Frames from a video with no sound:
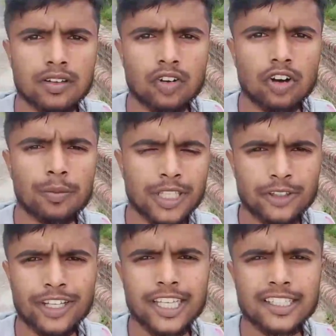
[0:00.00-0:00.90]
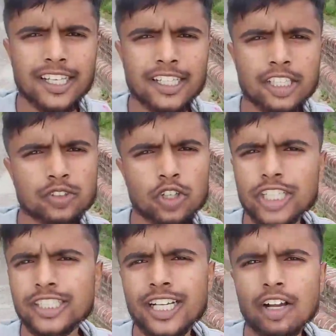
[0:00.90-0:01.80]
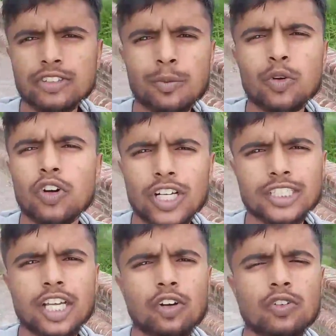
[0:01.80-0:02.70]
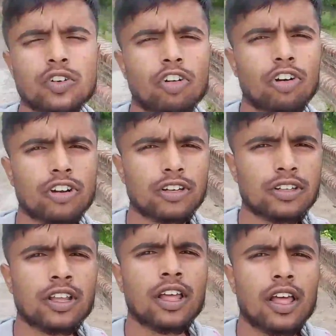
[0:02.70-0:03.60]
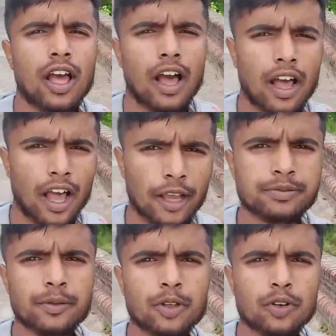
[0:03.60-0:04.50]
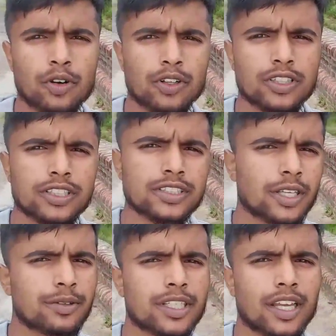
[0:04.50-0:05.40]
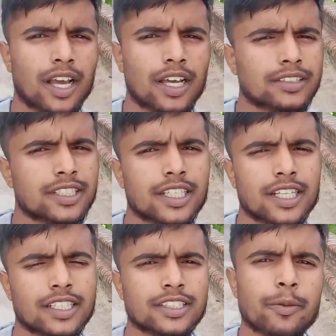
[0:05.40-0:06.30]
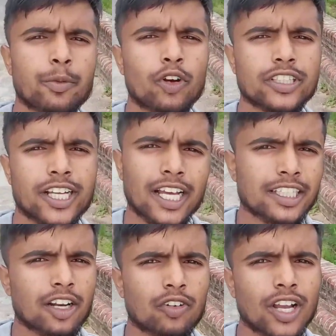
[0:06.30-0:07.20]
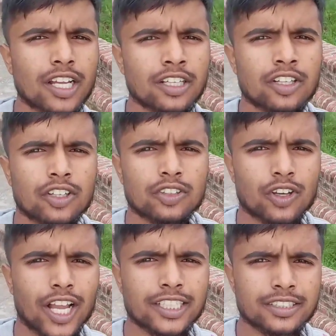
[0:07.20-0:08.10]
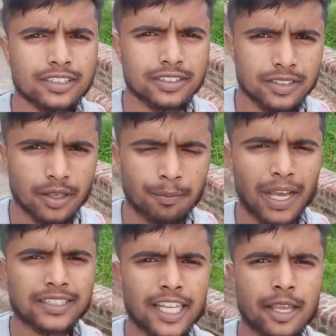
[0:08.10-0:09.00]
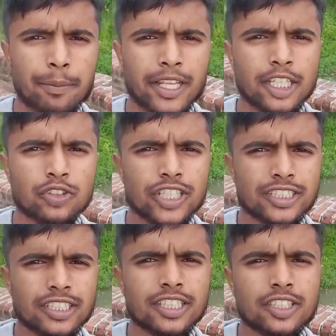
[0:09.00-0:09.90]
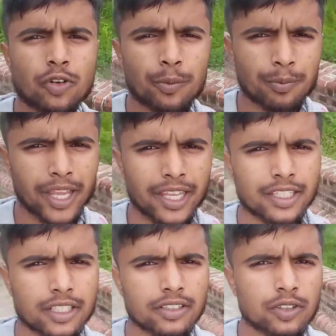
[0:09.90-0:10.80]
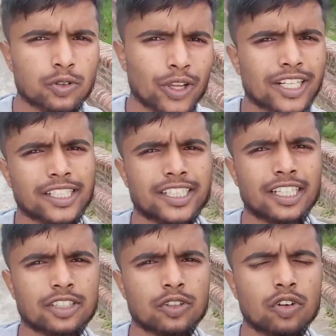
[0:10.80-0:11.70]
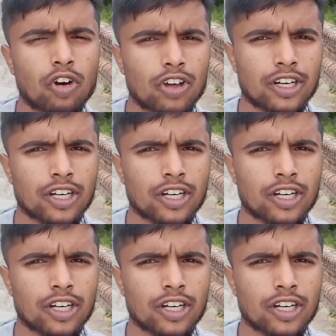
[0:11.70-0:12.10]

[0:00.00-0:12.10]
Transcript: है और मैं देवरिया ज़िले के एक छोटे से गांव से ब्लॉग करता हूँ और आप सभी को इससे भी अच्छे अच्छे ब्लॉग दिखाता रहूँगा तो गाइस बात करें अपने एजुकेशन की तो मैं ट्वेल्व का छात्र हूँ और